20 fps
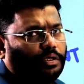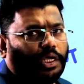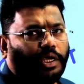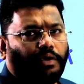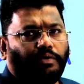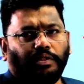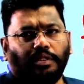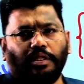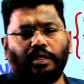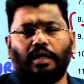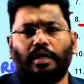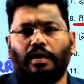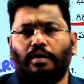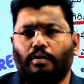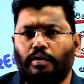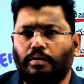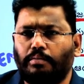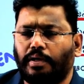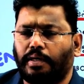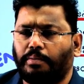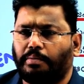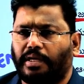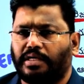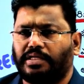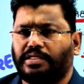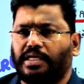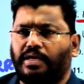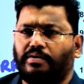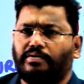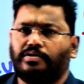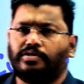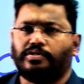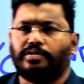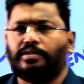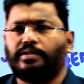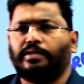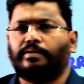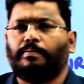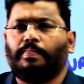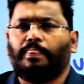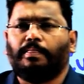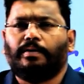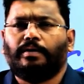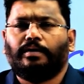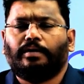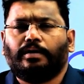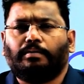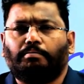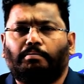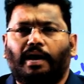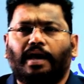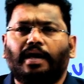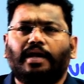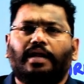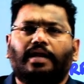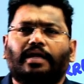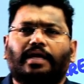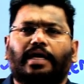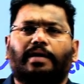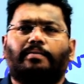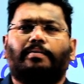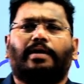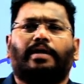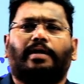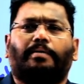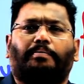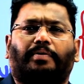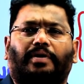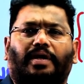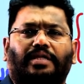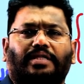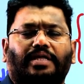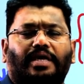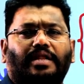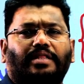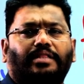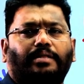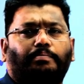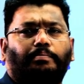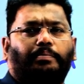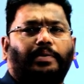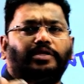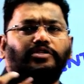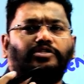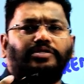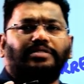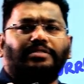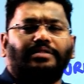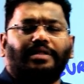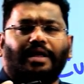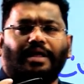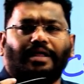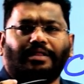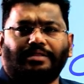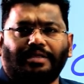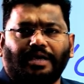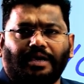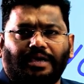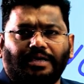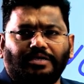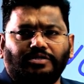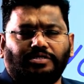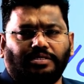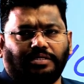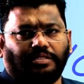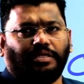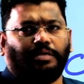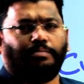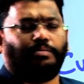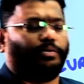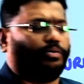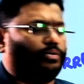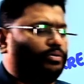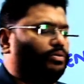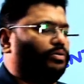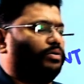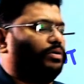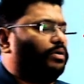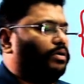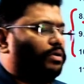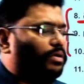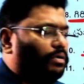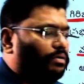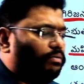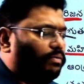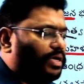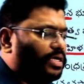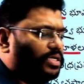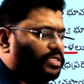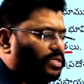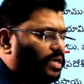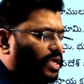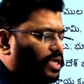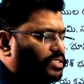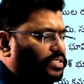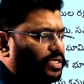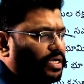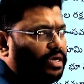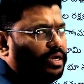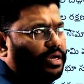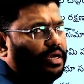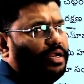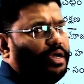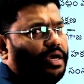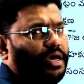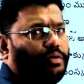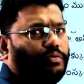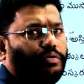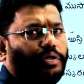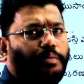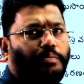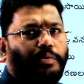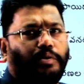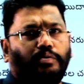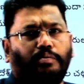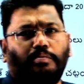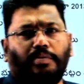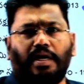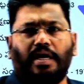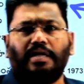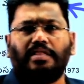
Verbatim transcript: ఏ విధంగా గవర్నమెంట్ ప్రస్తావించింది మహిళలకు ఏమైనా ప్రాధాన్యత పెంచిందా తగ్గించిందా ఇప్పుడు వైఎస్ రాజశేఖర రెడ్డి గారు ఉన్నప్పుడు ఉమ్మడి